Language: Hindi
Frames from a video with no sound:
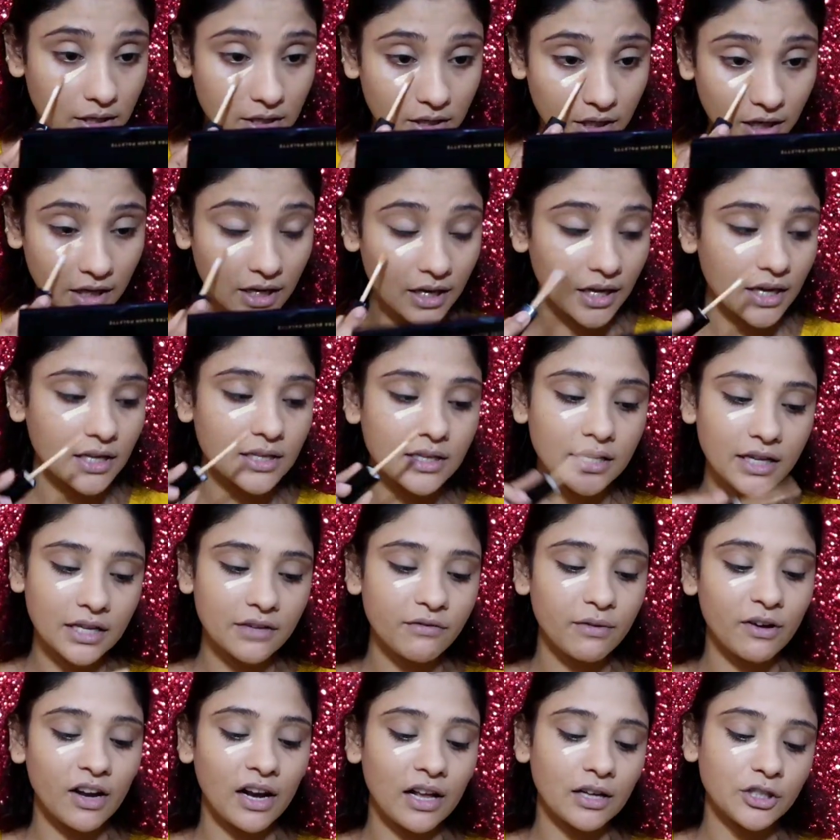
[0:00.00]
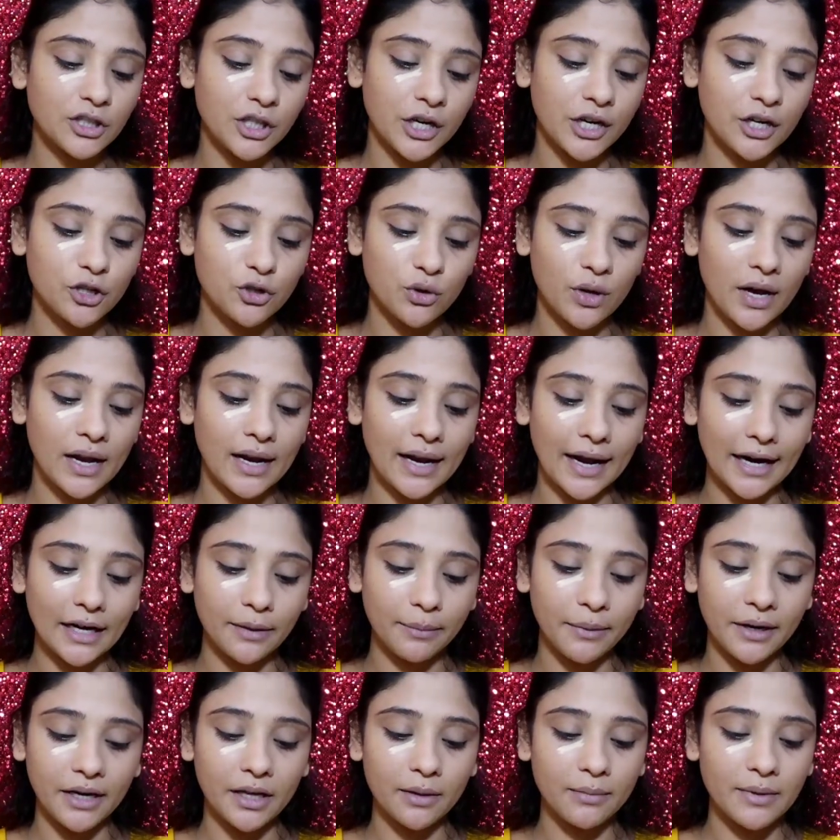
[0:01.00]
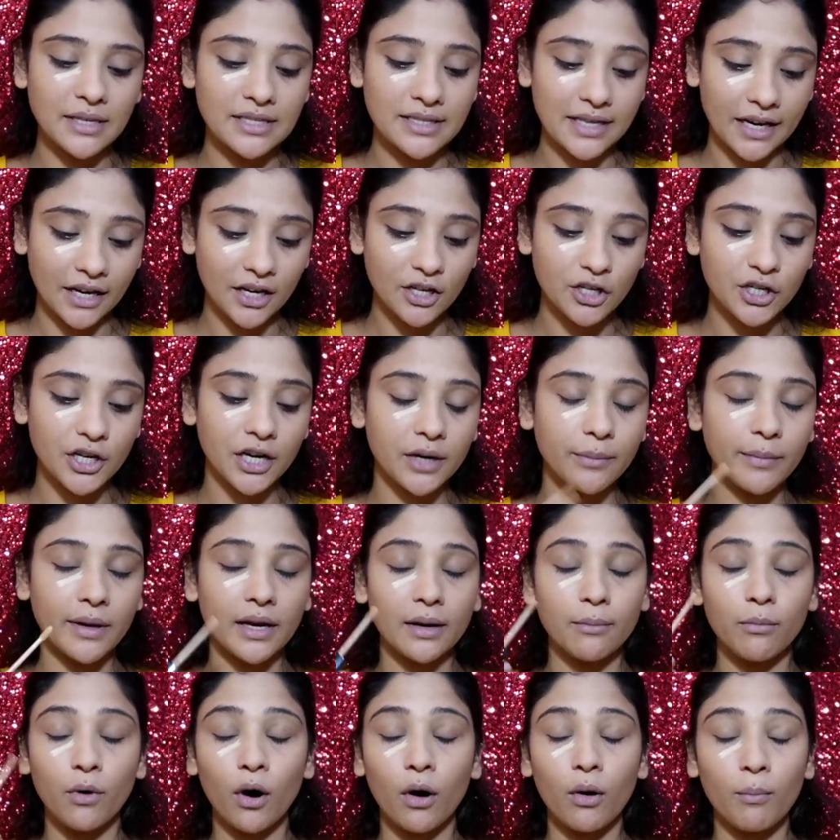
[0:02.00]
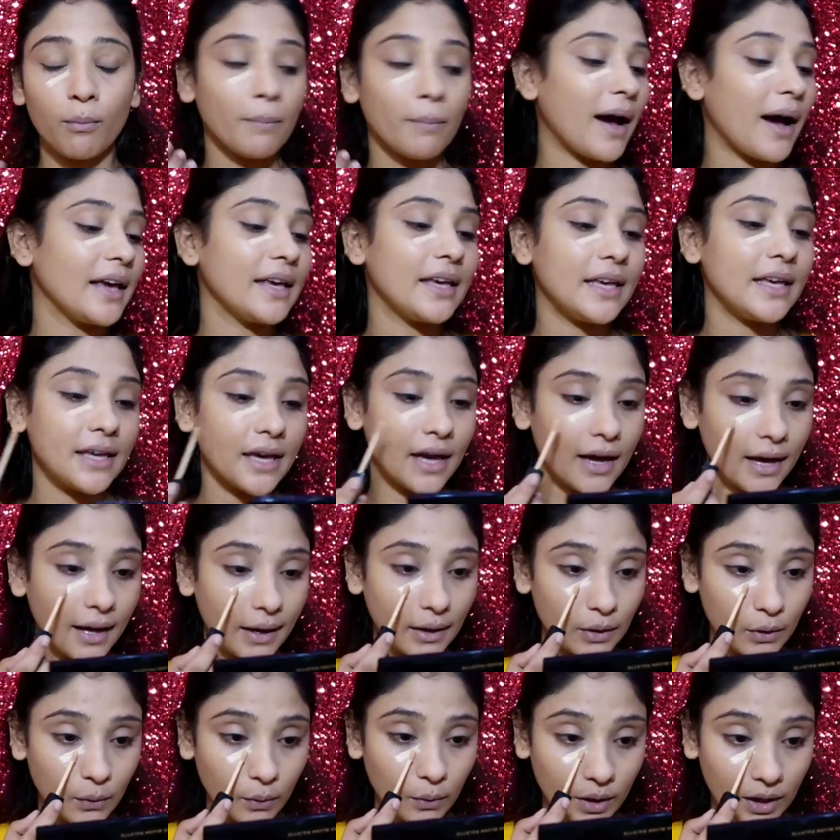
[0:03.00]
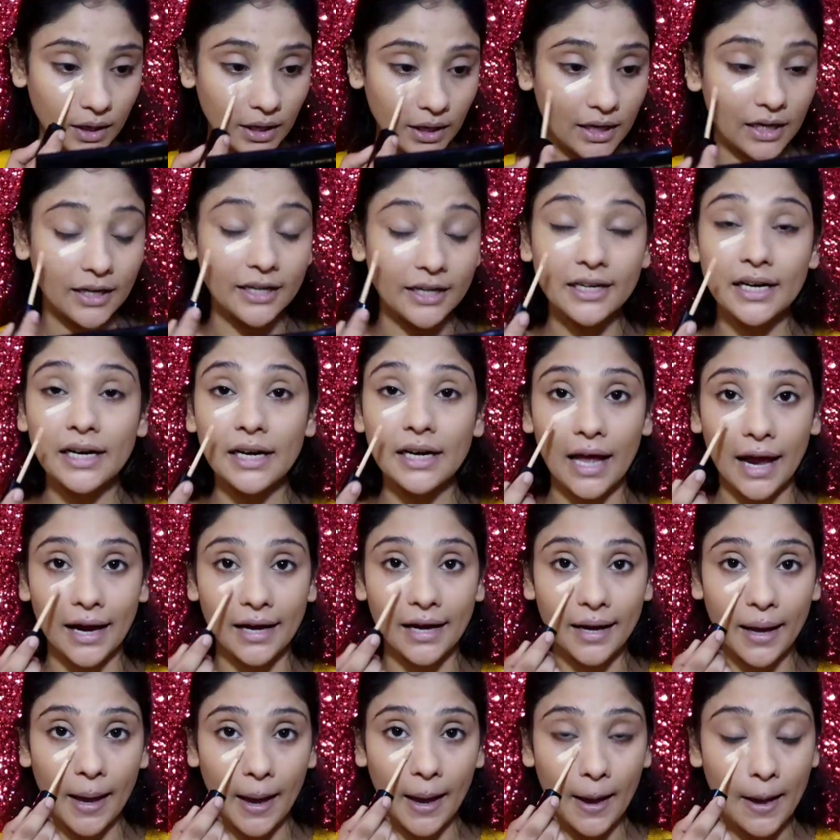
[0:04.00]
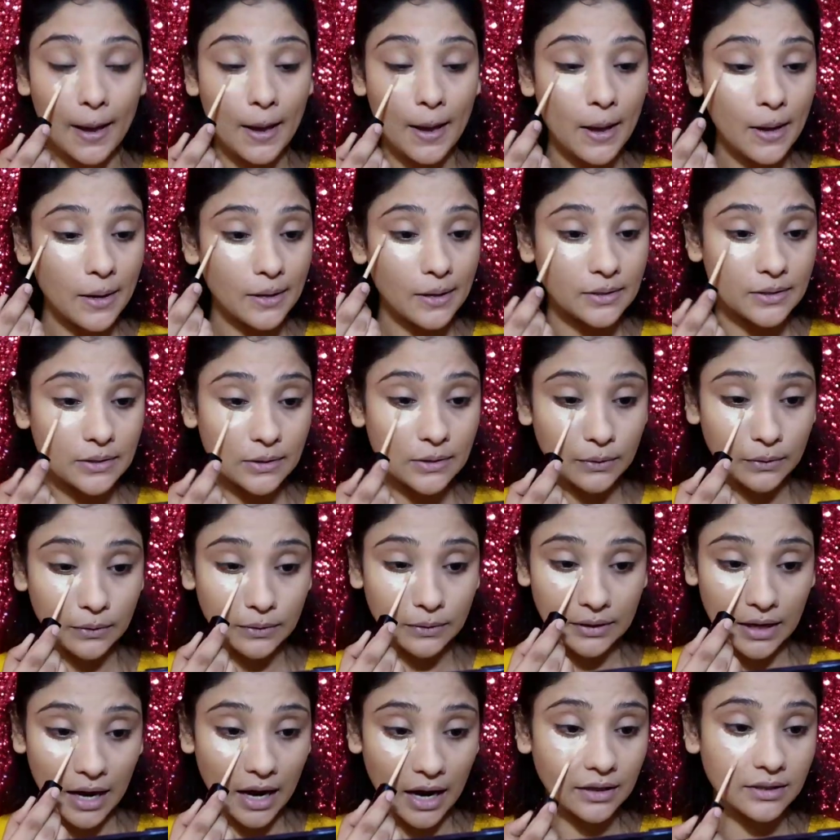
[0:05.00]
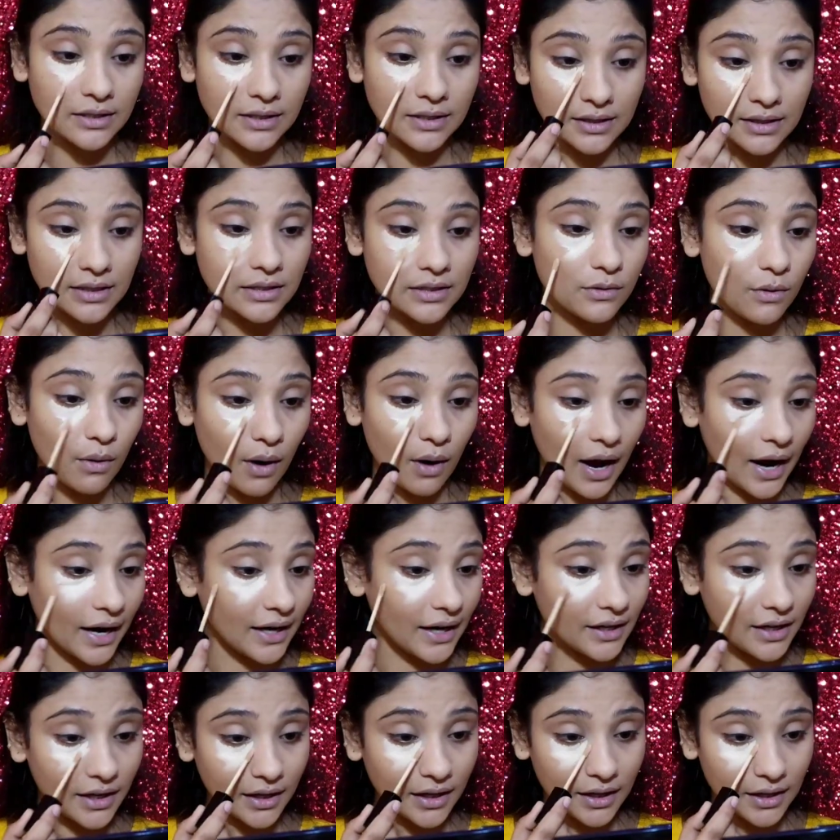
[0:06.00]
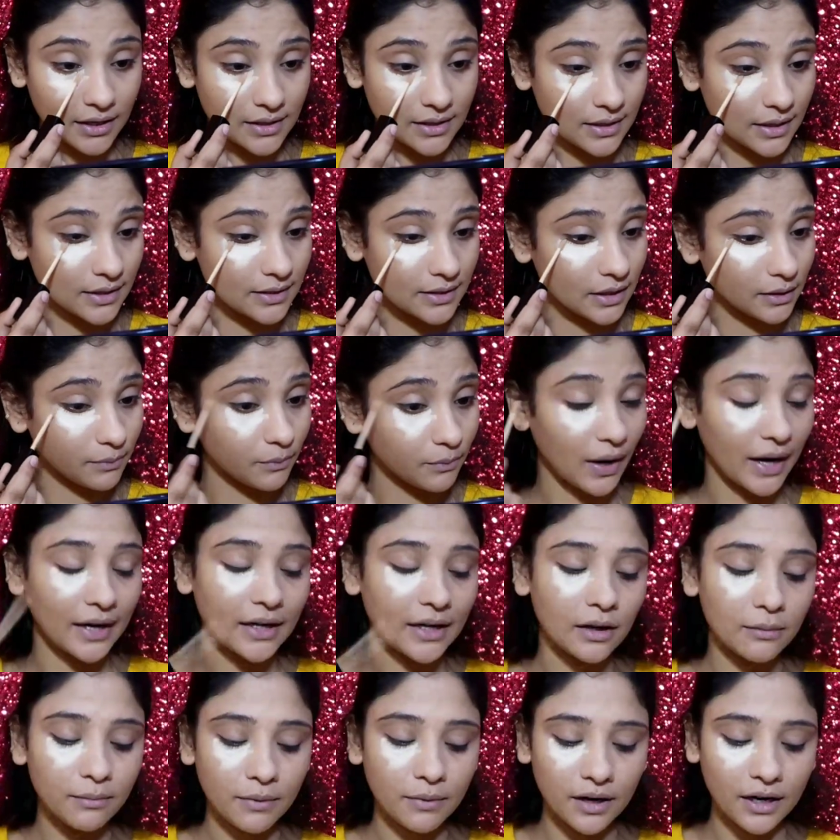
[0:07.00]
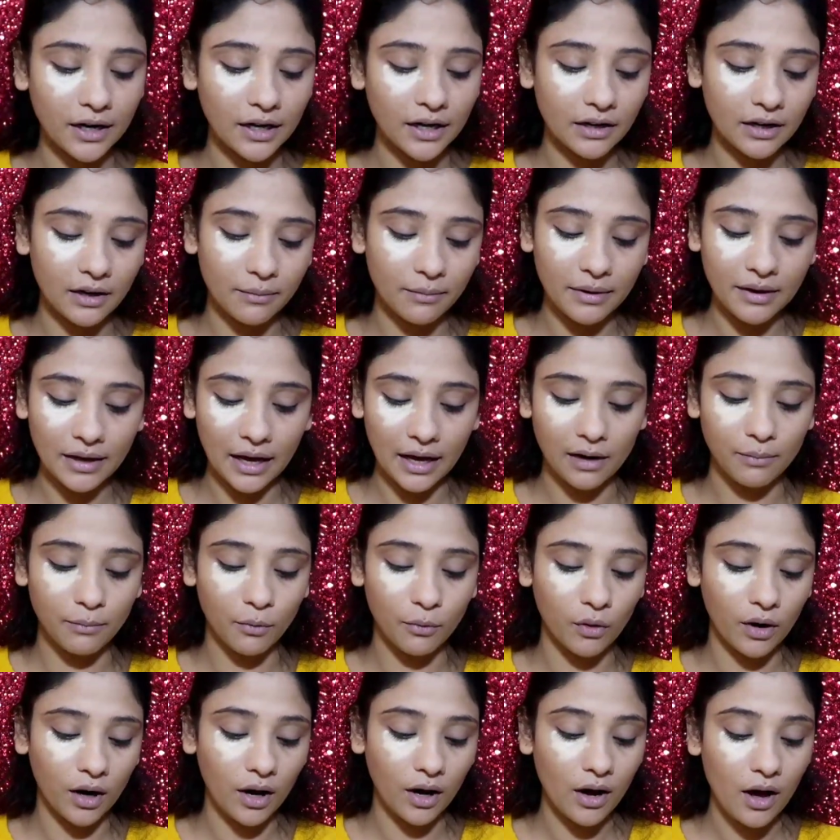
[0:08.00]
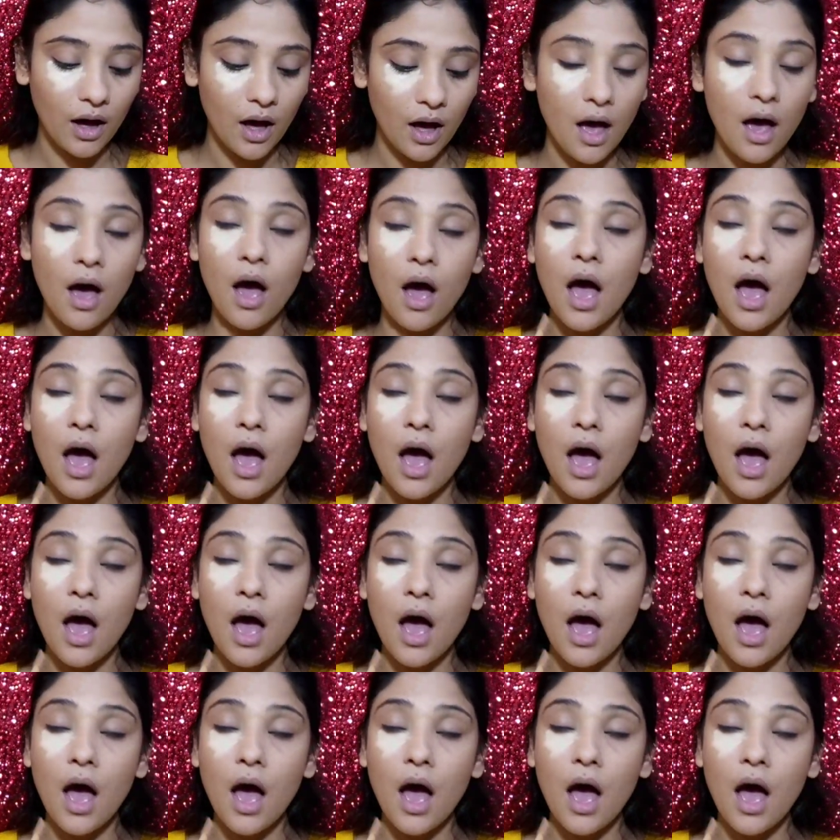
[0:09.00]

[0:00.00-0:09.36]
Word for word: इसके ये ये वाला शेड जो है लाइट मीडियम ये सेकंड शेड मैंने बाय किया है क्योंकि ये लिटिल लाइट है सो डार्क सर्कल्स को हाइड करने के साथ साथ ब्राइटन अप करने के लिए भी हेल्प होगा